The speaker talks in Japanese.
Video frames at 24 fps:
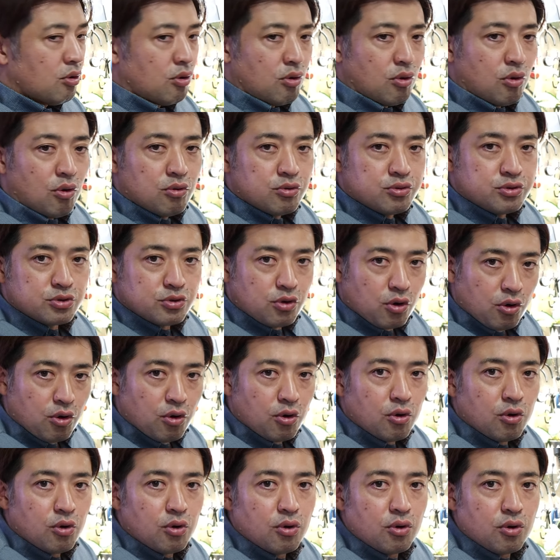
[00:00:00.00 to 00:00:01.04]
お風
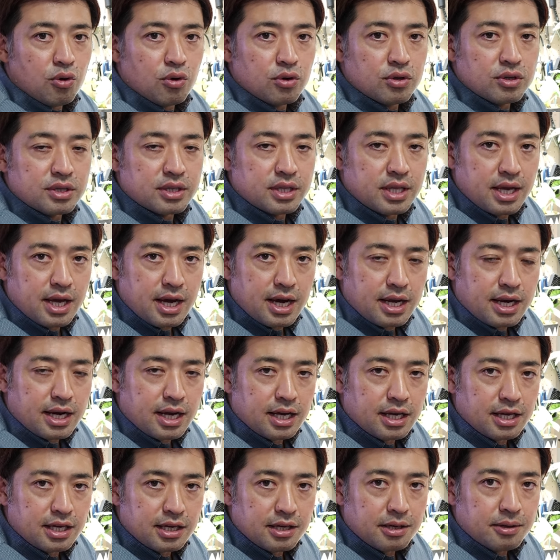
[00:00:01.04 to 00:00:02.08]
呂、手
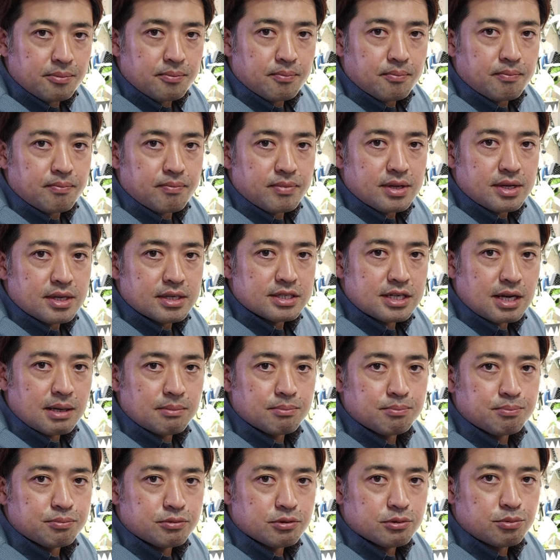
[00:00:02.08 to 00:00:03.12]
洗い、
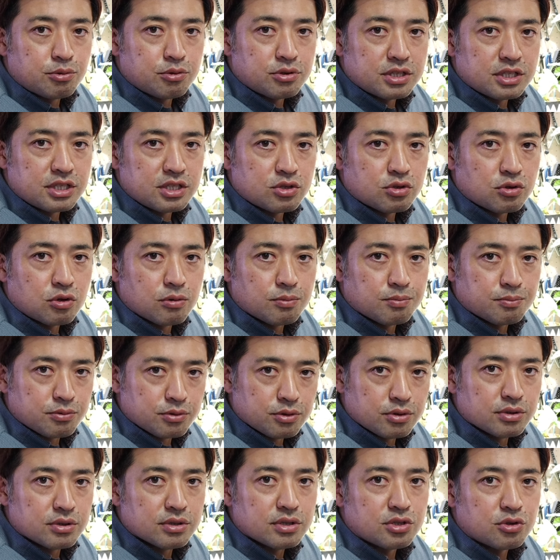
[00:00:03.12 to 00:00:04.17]
シャンプー、
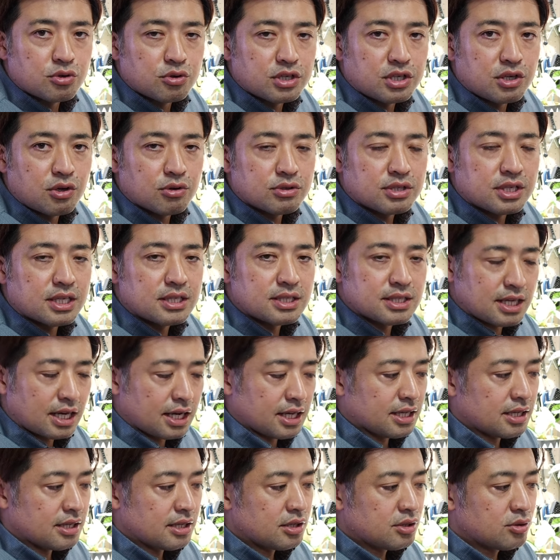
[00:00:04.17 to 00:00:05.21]
ボディーソープ、食器用洗
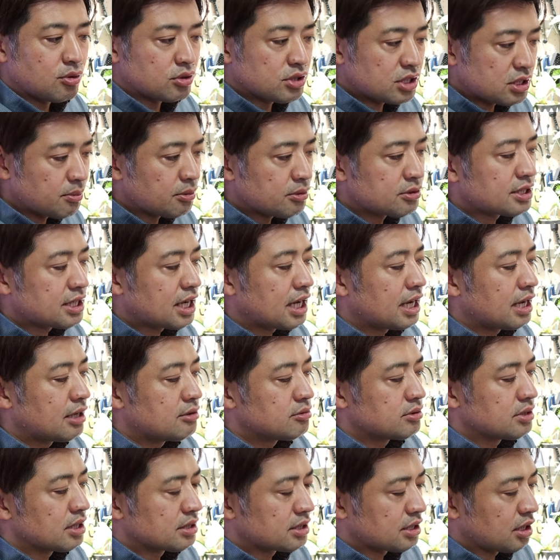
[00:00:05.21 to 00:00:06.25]
剤、どっちも使えれる
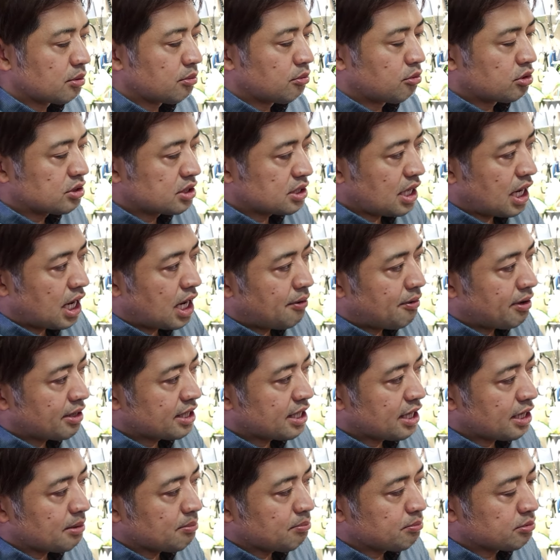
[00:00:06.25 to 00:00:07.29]
んですけども、こっちは泡
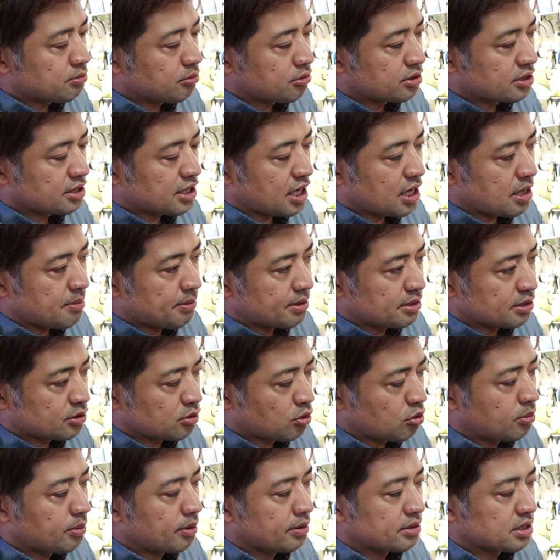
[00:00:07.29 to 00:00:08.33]
タイプも使えます。
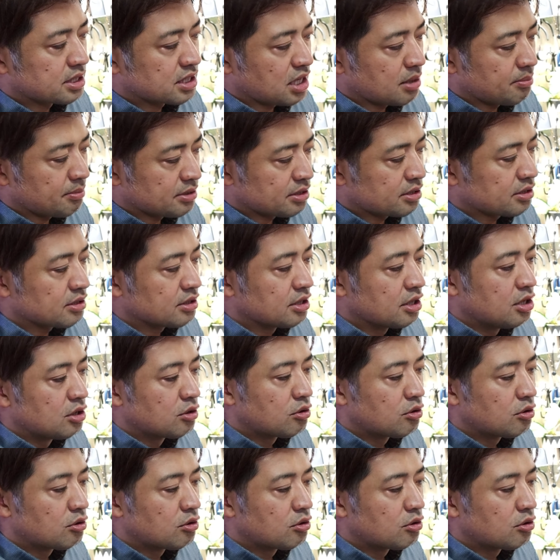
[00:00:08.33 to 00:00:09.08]
そのまま使えます。